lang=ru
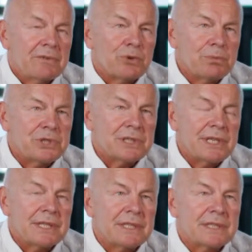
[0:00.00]
В том
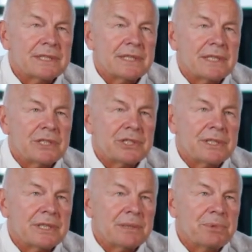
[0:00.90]
числе одна из задач –
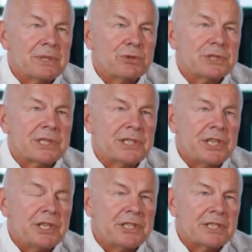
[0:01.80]
это было
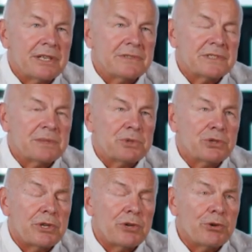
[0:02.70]
устранение неравенства
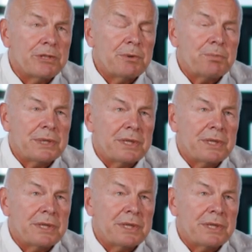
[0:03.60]
между регионами по